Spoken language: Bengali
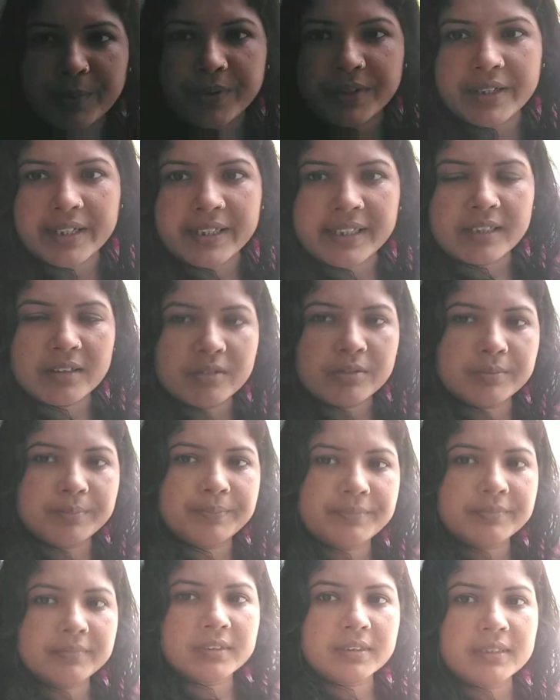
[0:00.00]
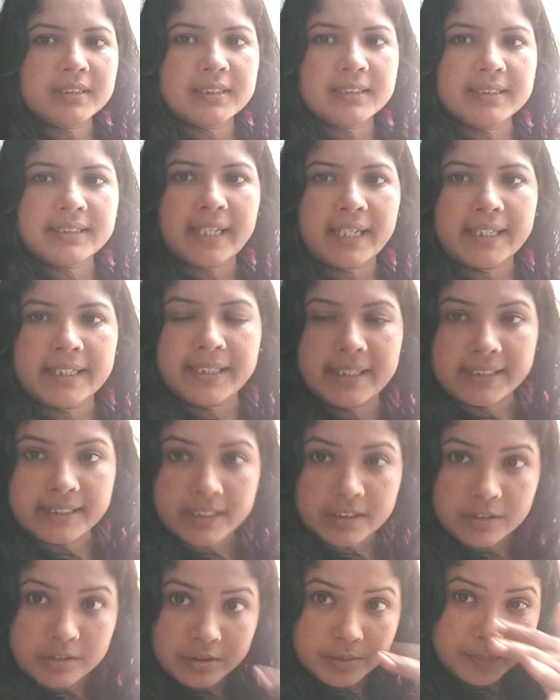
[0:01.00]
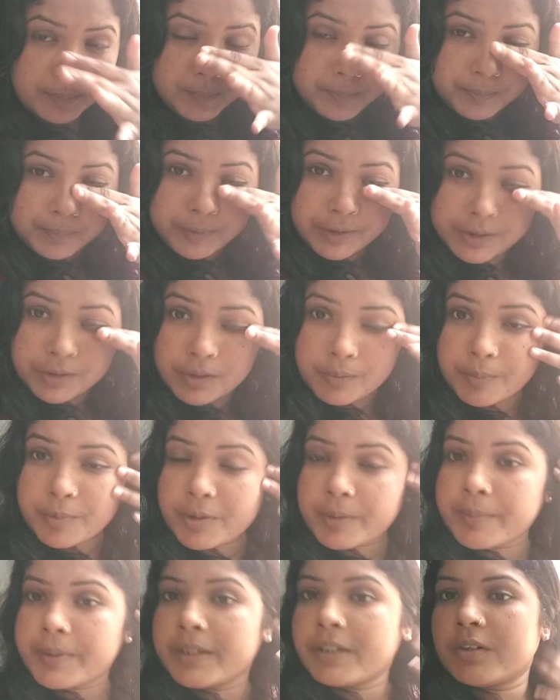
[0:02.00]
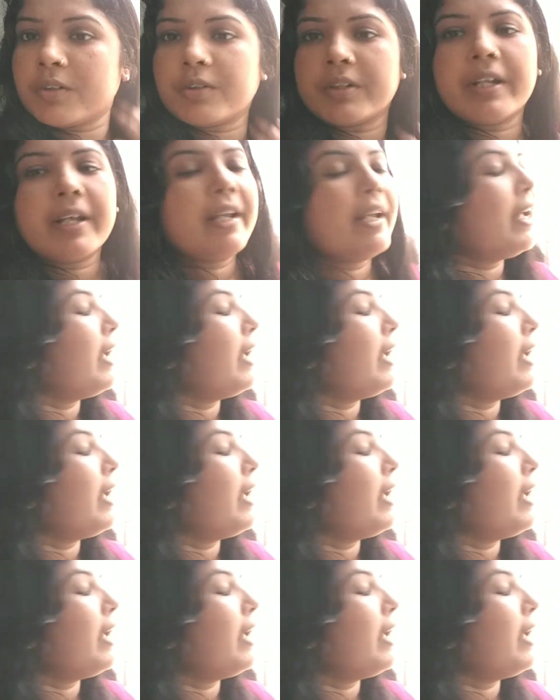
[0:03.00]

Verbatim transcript: ওপরটাতেও হচ্ছে ছাদ নেই যার জন্য ভীষণ পরিমাণে রোদ